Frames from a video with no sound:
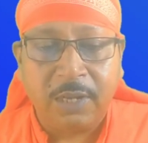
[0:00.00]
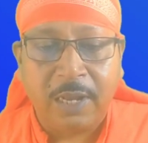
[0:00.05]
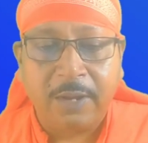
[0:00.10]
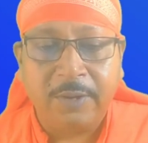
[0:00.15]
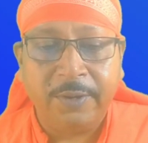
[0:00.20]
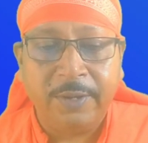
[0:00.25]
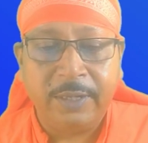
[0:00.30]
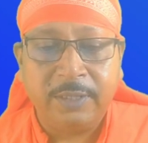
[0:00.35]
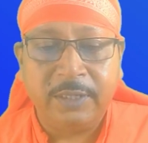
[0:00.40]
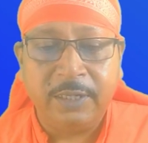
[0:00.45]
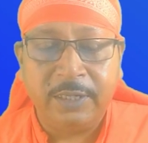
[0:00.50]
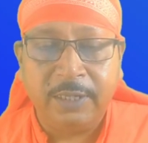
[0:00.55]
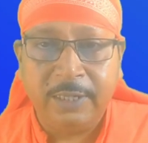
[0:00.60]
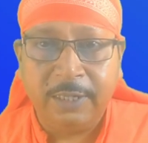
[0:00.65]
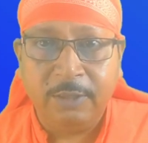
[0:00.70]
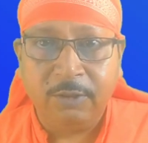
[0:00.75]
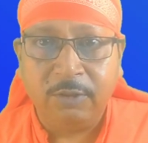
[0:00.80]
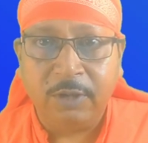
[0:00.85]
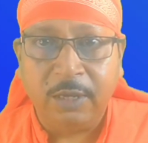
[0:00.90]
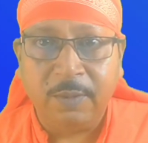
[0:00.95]
না হয়ে সেটি
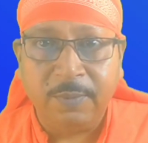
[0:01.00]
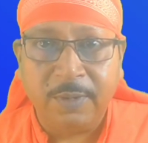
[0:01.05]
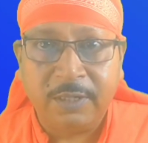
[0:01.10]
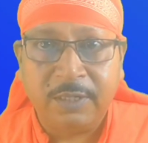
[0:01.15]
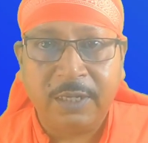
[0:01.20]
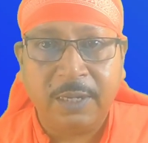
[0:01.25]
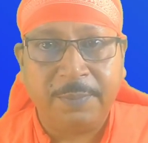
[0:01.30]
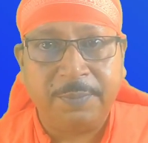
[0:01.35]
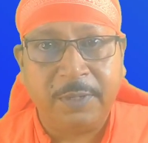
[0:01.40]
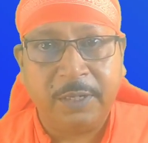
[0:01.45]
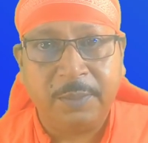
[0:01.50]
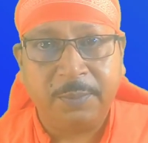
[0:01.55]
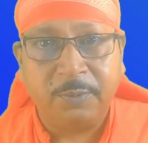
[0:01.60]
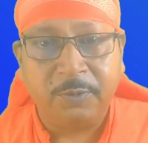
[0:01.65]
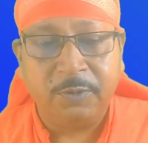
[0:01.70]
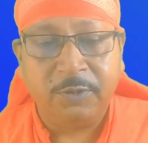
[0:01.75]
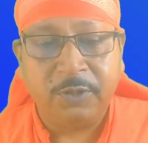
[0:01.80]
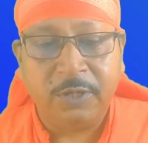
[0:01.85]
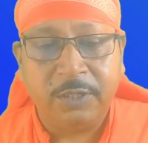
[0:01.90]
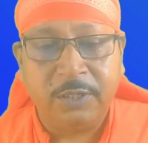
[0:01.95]
কিন্তু এই মাসে আপনাকে
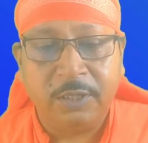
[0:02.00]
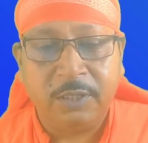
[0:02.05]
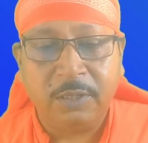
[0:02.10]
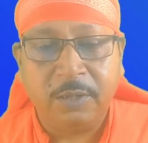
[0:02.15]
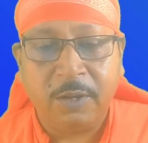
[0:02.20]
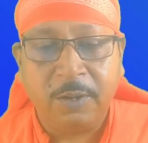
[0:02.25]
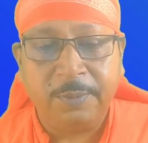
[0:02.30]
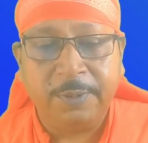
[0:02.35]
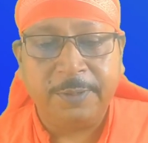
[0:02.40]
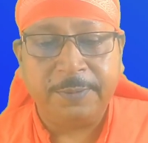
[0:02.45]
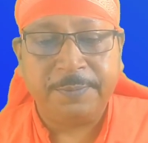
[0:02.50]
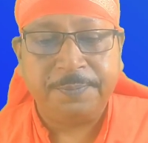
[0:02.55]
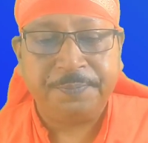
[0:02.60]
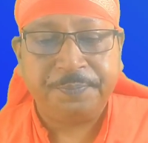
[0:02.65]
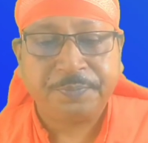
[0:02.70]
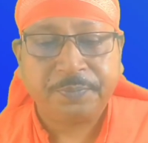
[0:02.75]
পরিচয় দিতে হবে